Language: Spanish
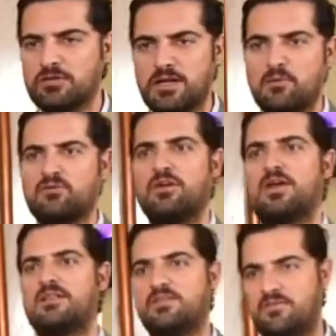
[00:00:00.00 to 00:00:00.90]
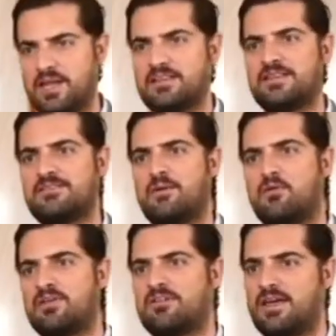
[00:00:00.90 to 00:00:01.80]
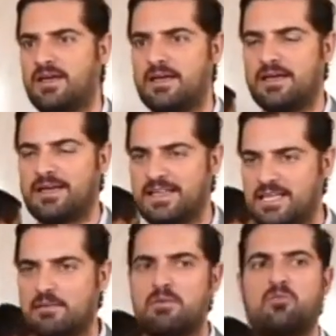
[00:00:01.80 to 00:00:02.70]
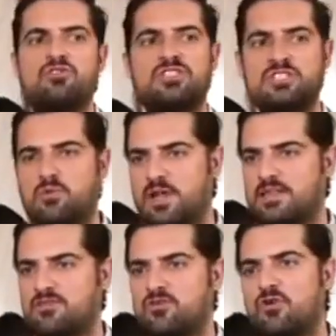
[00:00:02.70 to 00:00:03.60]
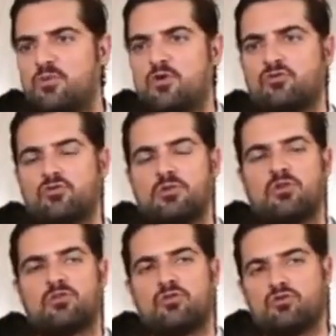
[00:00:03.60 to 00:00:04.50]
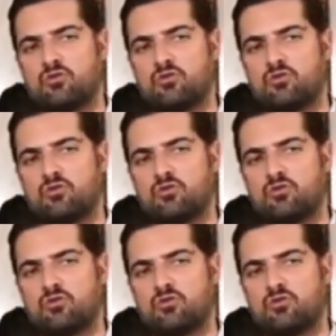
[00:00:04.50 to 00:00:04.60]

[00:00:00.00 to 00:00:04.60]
Tenemos diferentes sabores que, te llevan muchísimo la atención como consumidor, ¿no?